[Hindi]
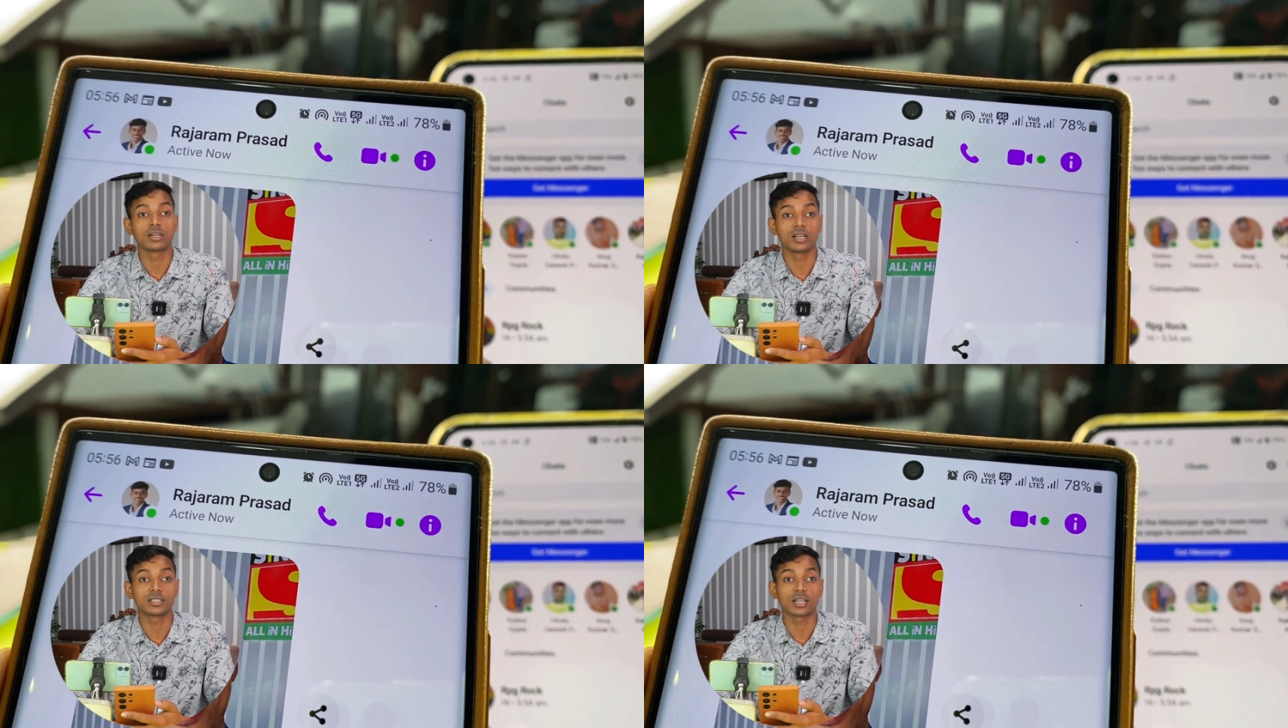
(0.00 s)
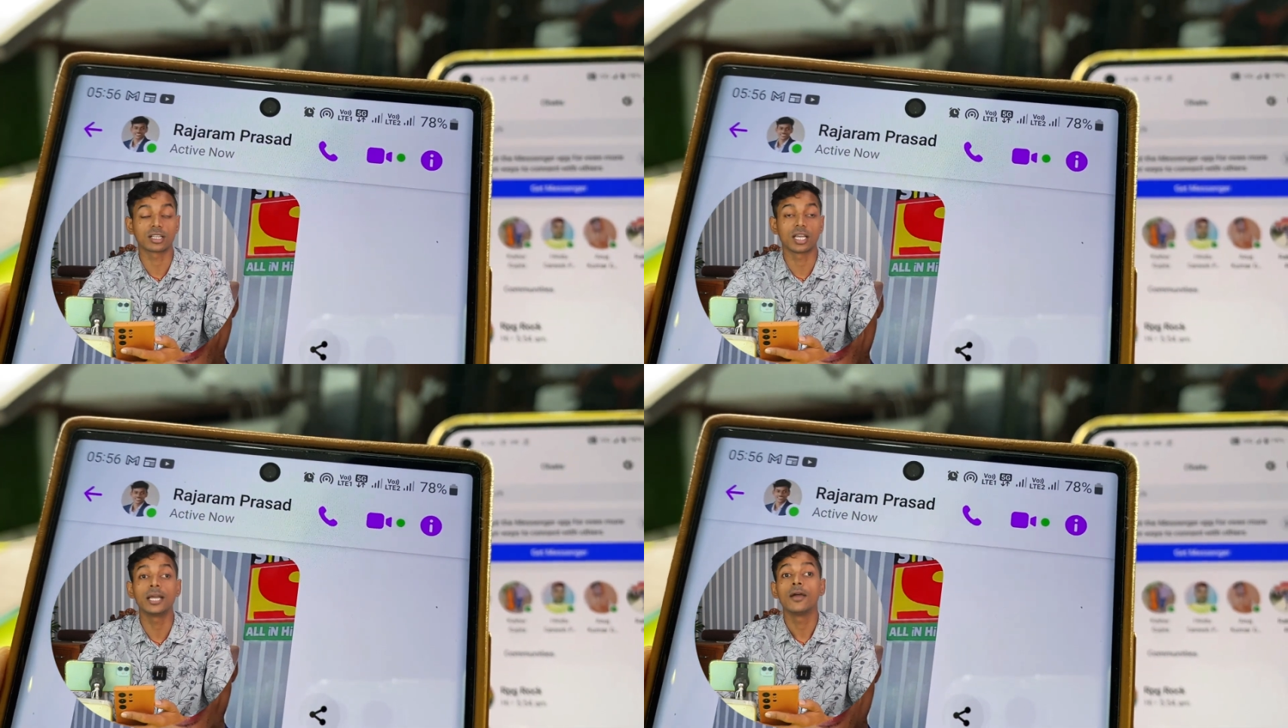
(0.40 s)
कर
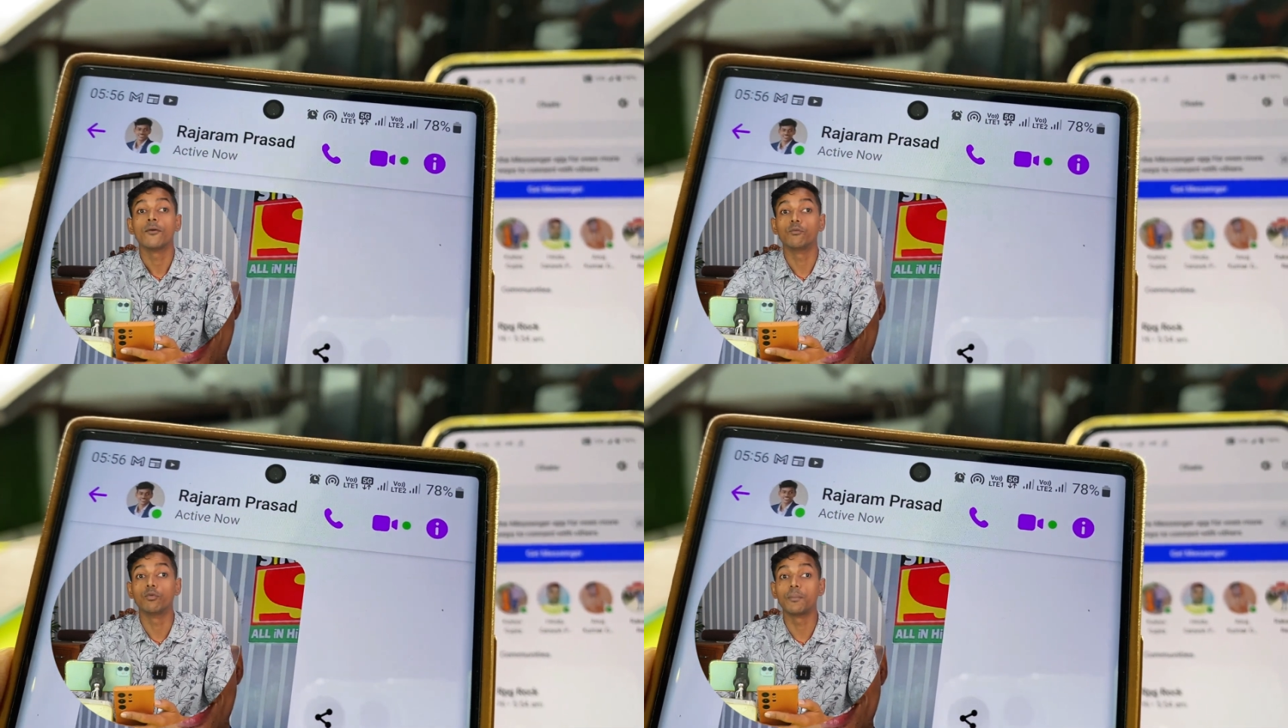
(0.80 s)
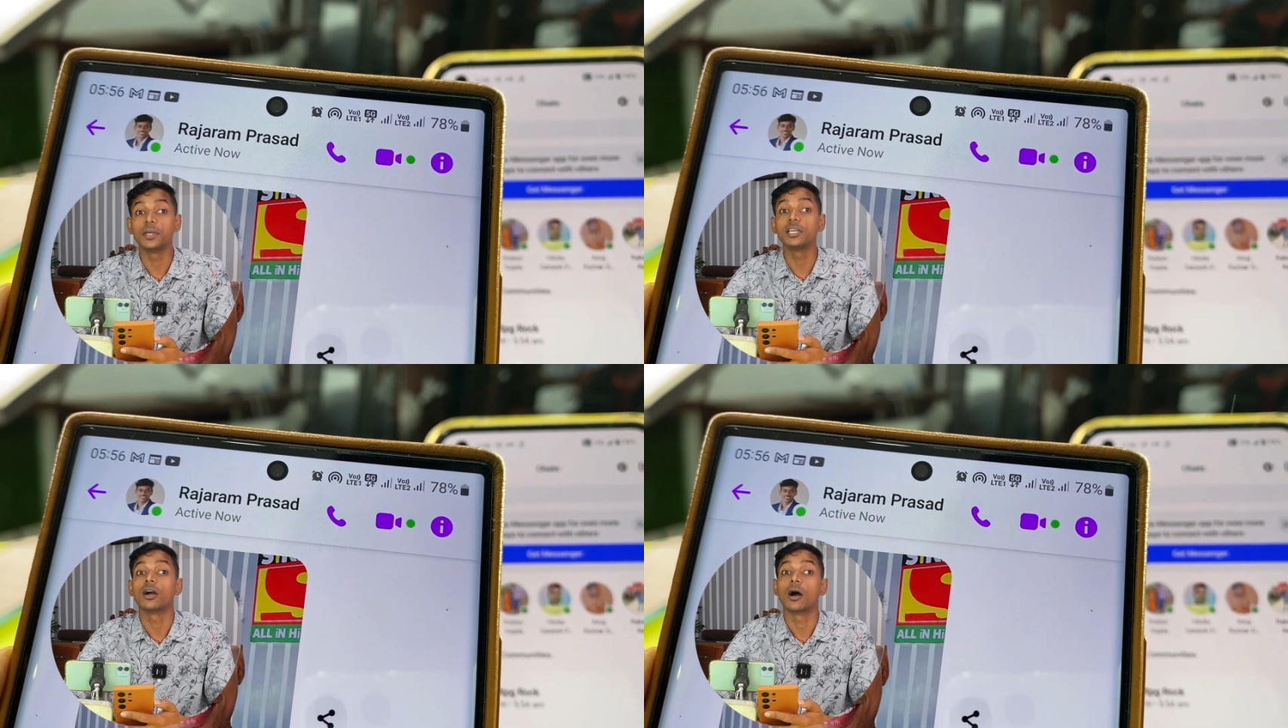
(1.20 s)
सकते हैं वो
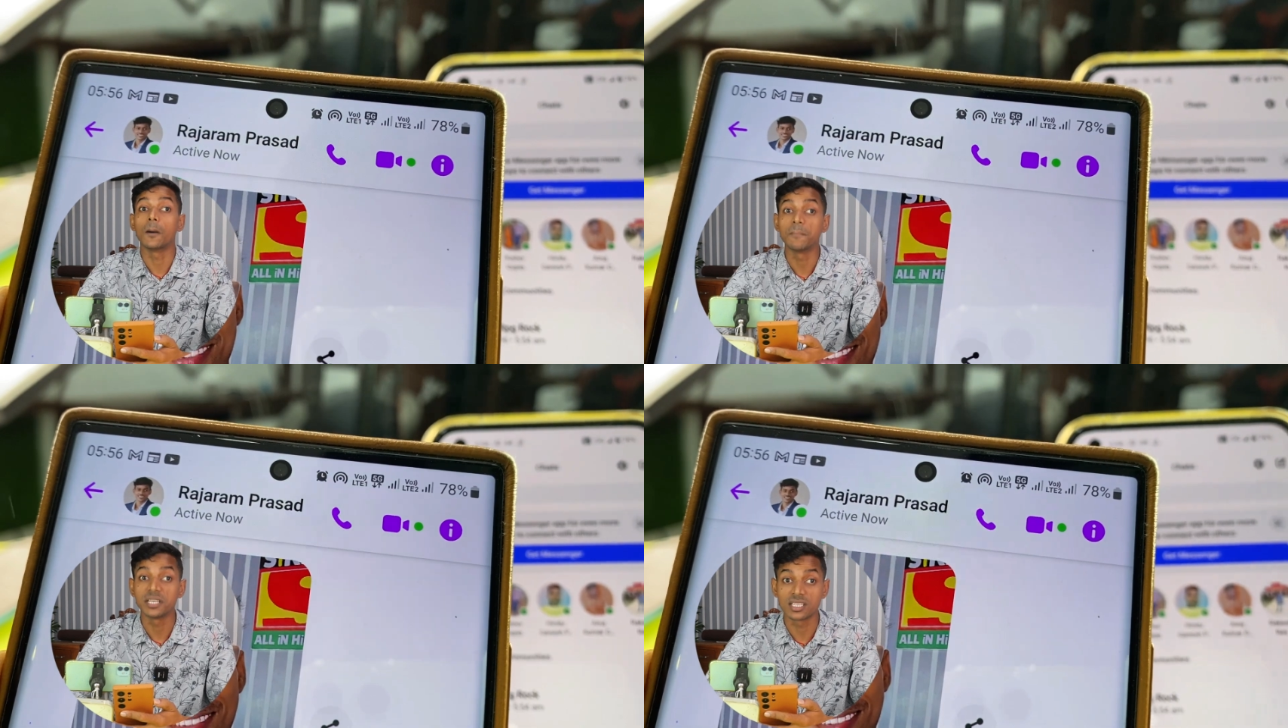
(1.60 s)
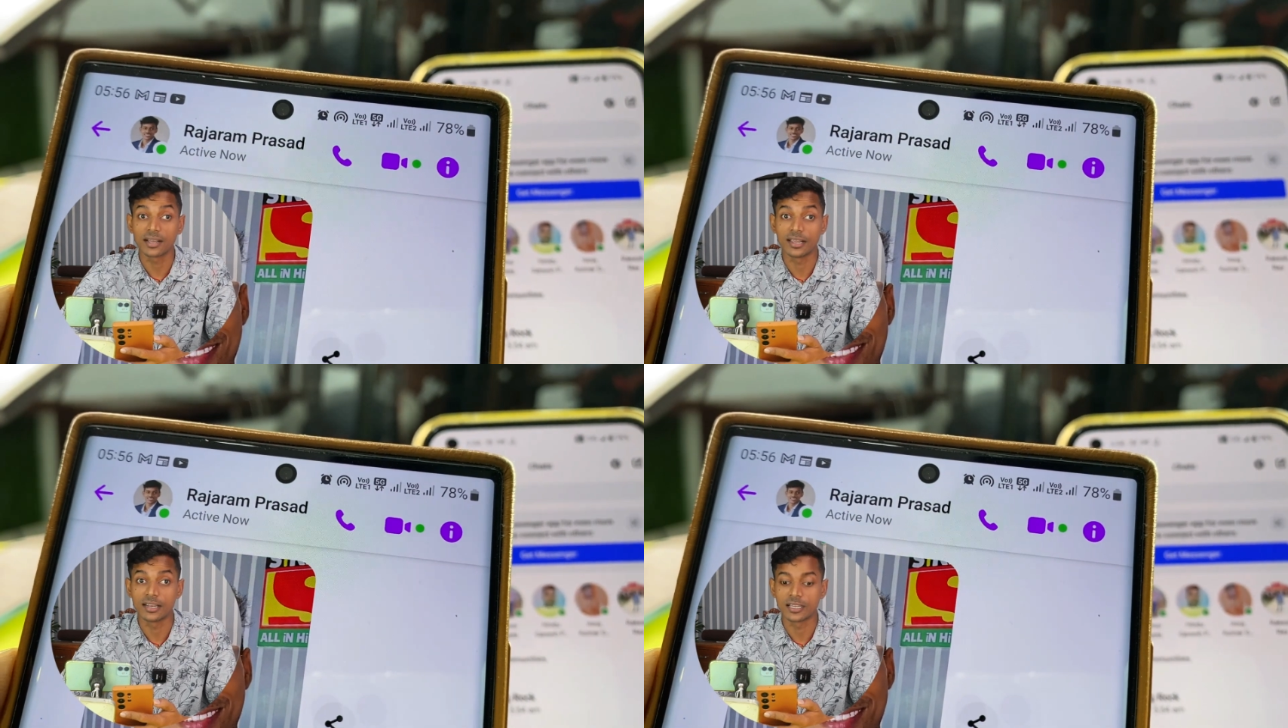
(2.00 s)
भी हमेशा
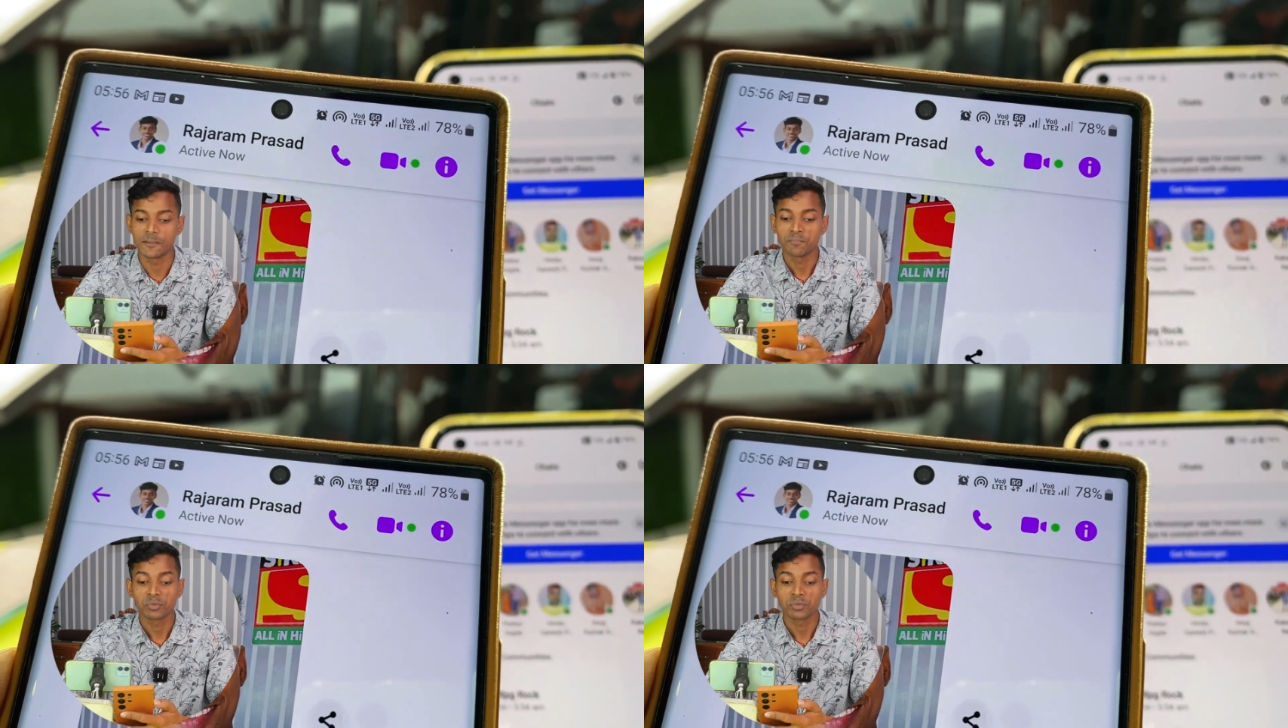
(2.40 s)
के लिए